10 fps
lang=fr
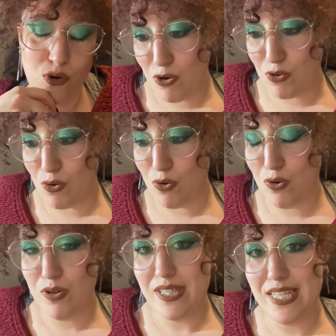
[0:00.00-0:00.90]
En
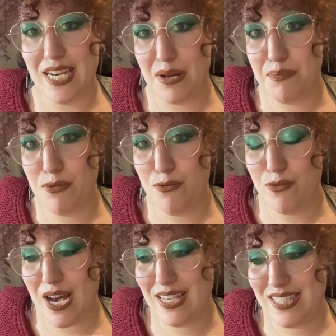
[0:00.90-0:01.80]
gros, il a
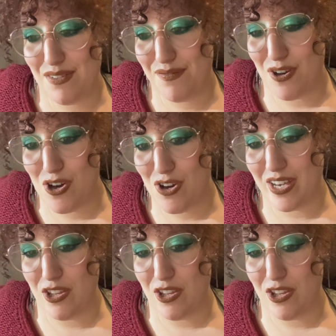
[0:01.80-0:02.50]
plu assez fort et